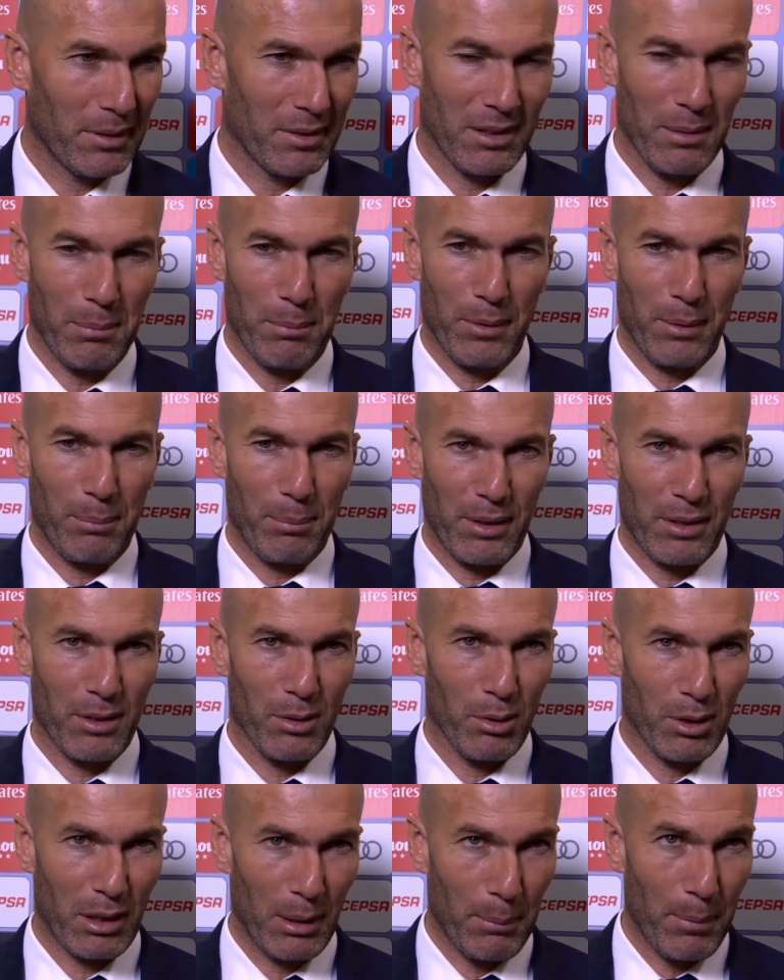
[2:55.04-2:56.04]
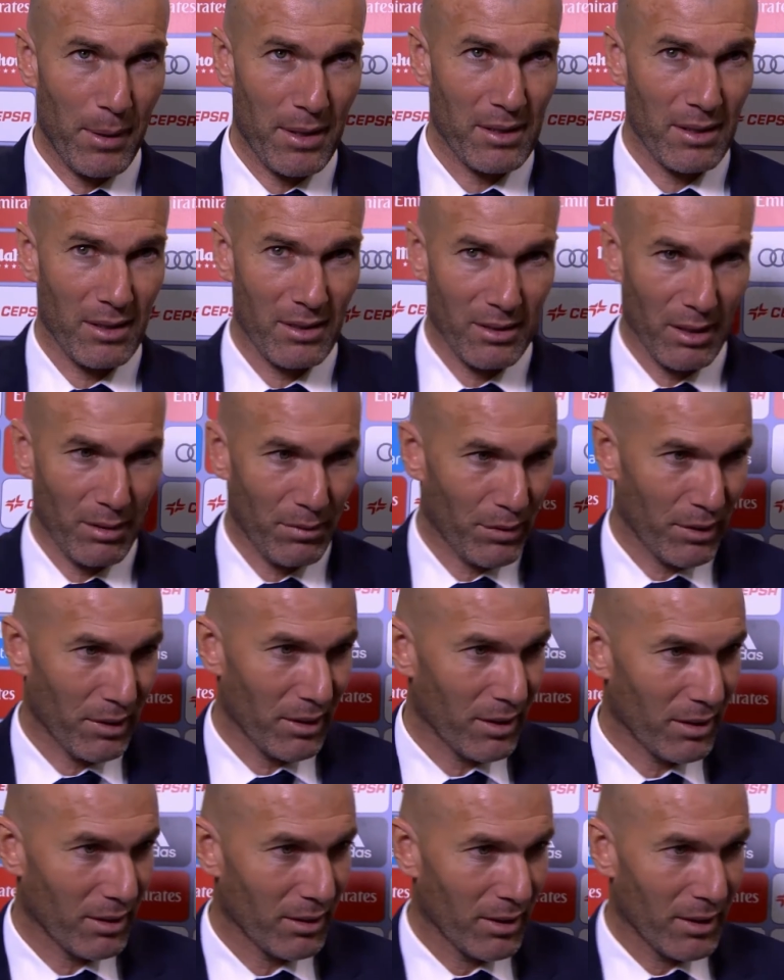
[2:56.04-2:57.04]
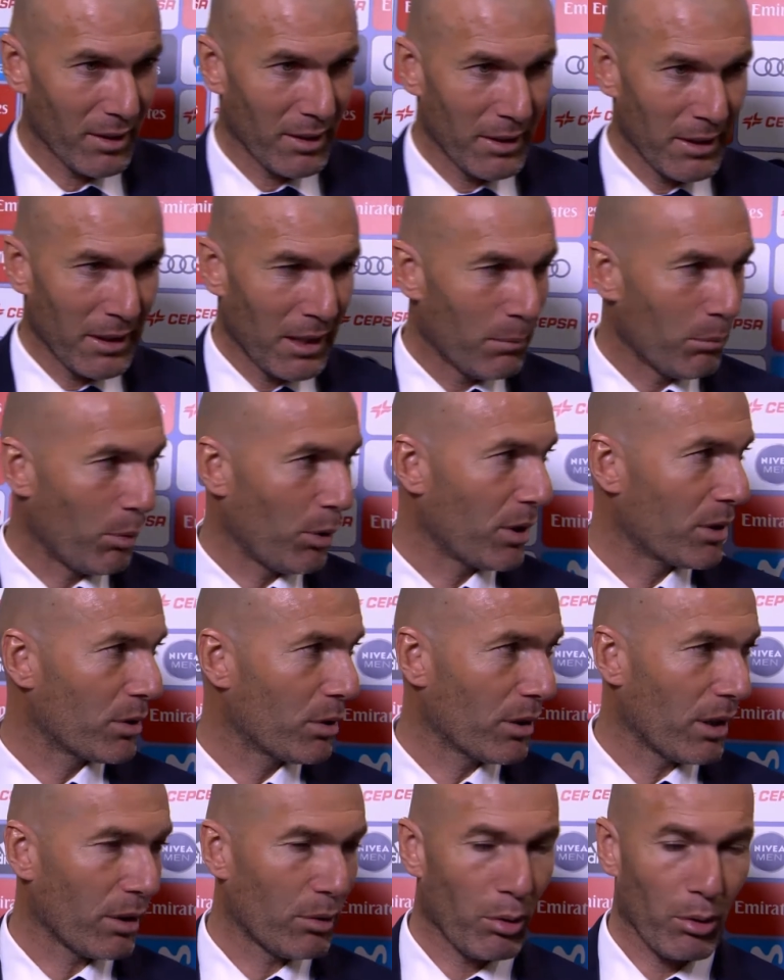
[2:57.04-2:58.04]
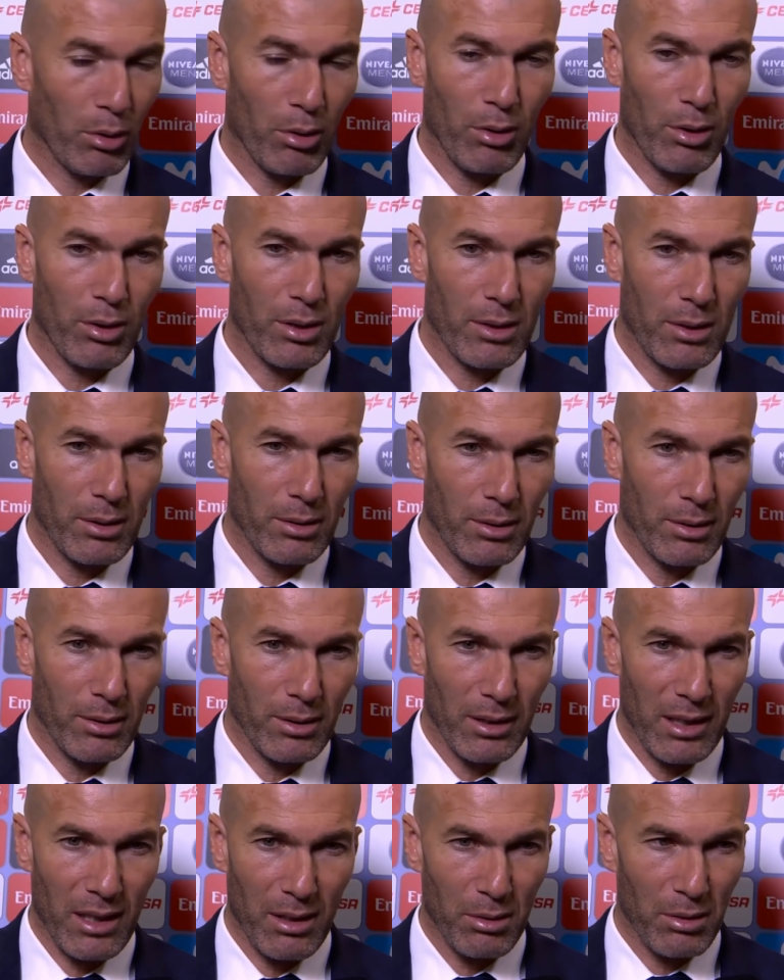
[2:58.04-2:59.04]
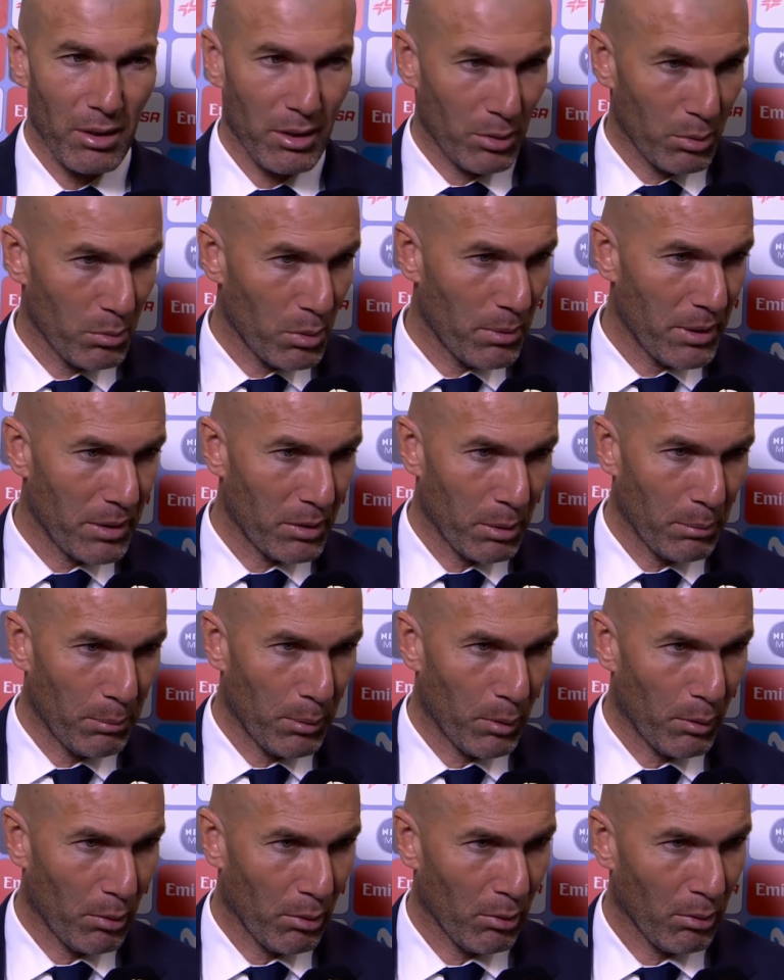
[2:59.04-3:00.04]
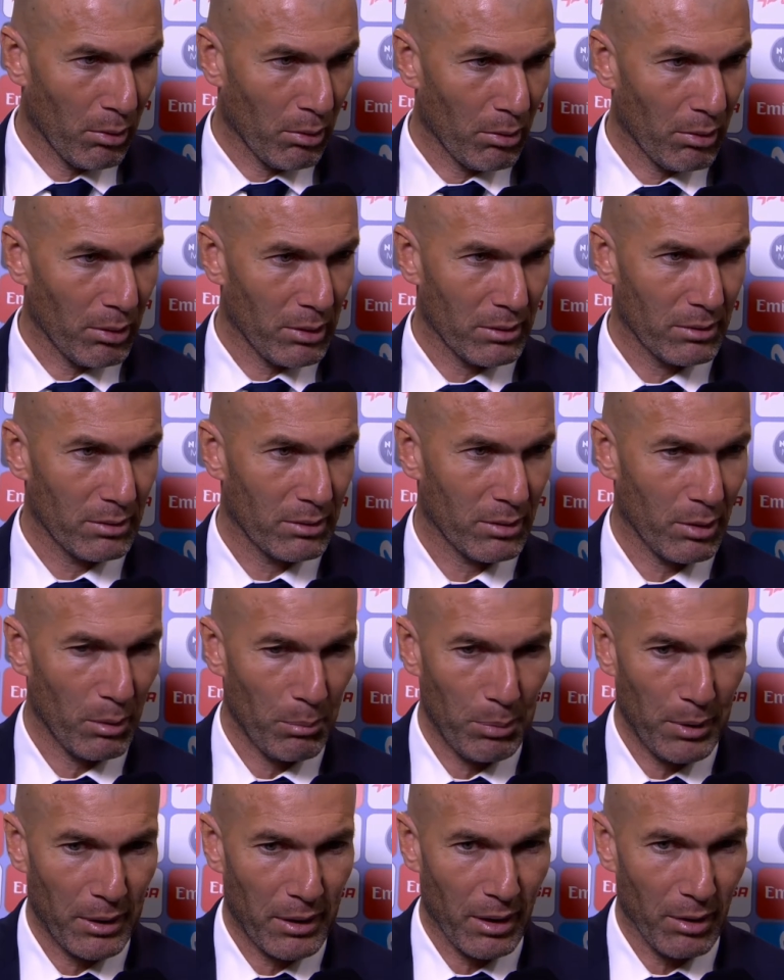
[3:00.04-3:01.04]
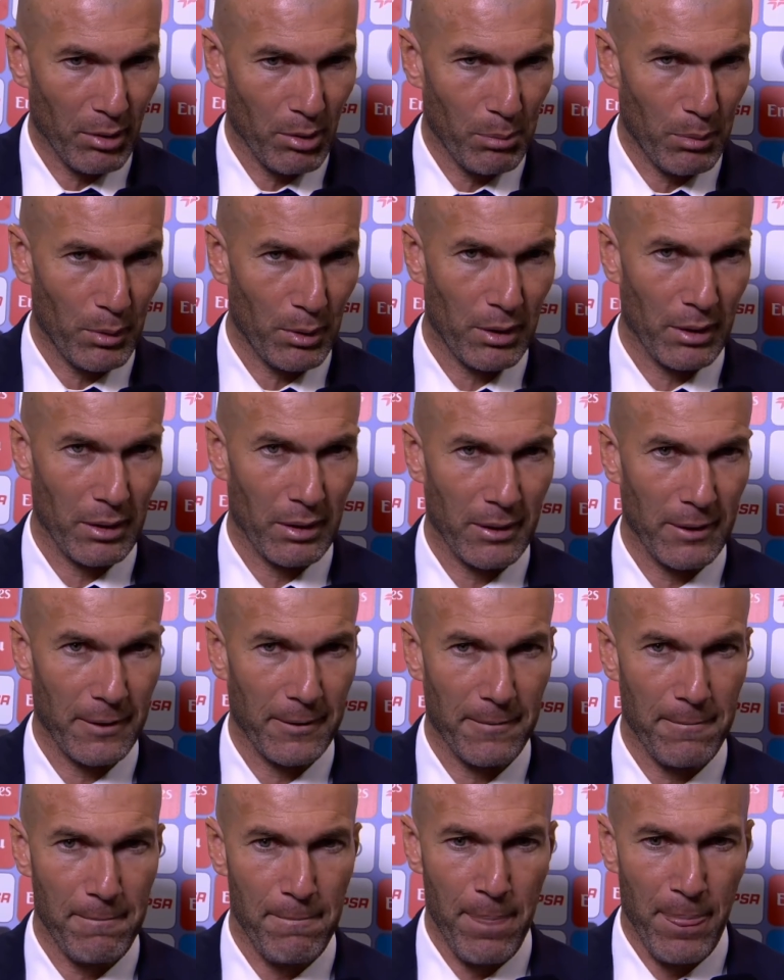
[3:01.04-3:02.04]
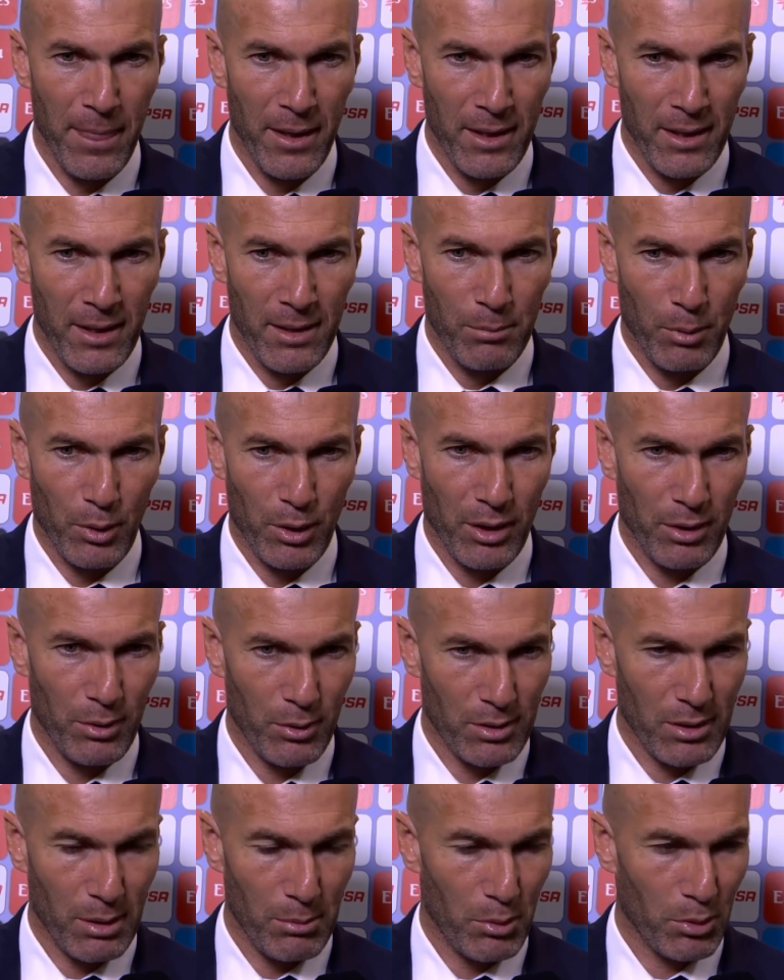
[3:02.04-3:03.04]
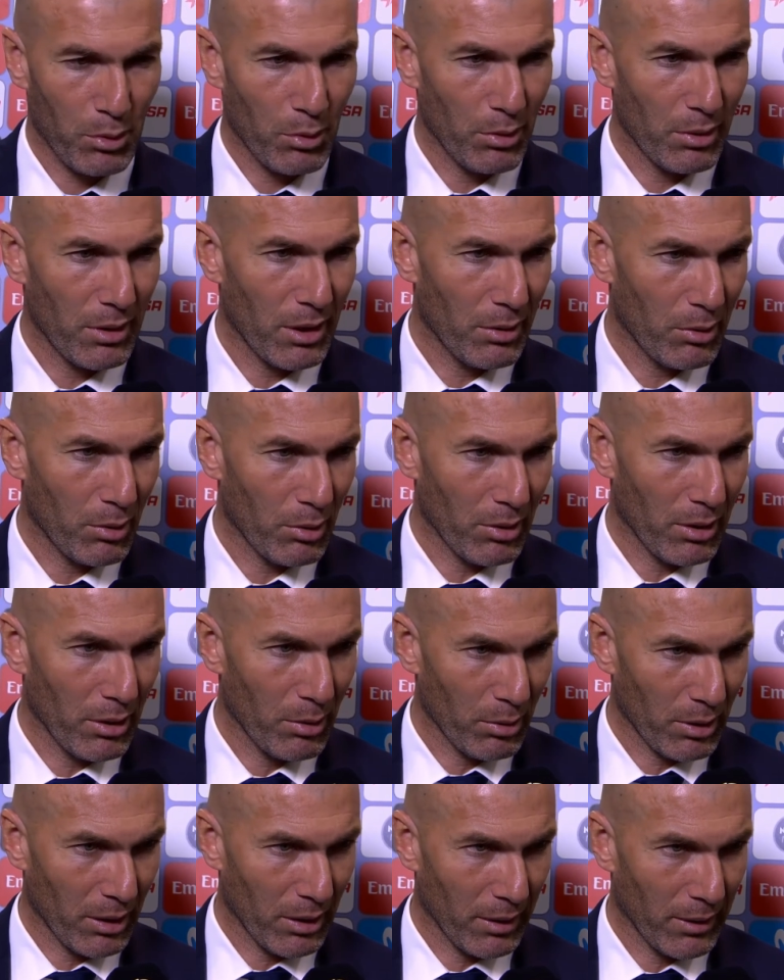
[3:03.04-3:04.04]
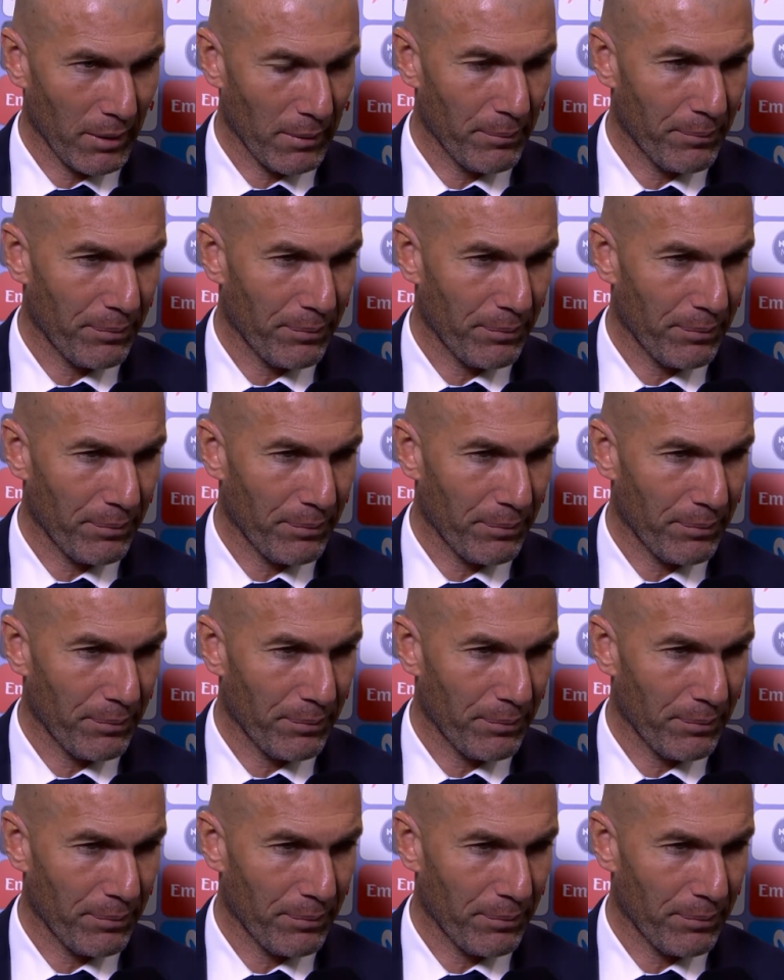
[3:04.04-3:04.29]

siempre pase lo que pase hasta el final. Por eso que todo esto largo es un momento un poco eh, complicado porque, porque no estamos contentos de lo que